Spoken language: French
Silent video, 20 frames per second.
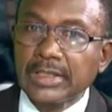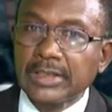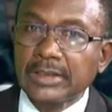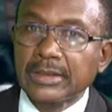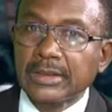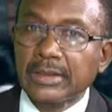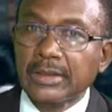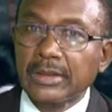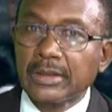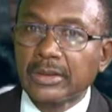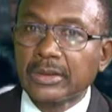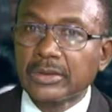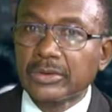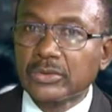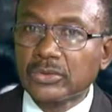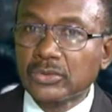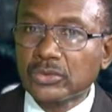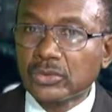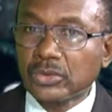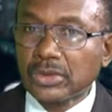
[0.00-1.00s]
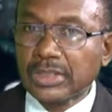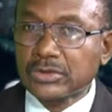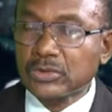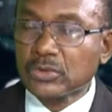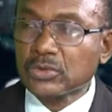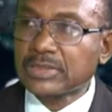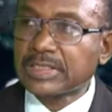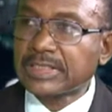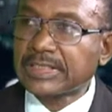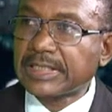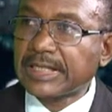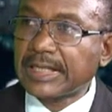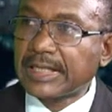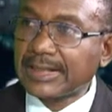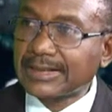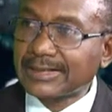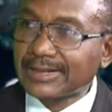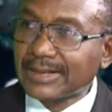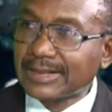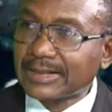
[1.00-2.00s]
euh, de la société
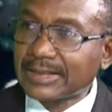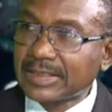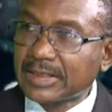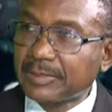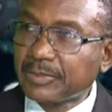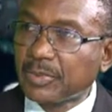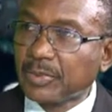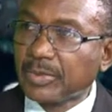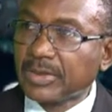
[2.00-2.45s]
Altra d'équipement,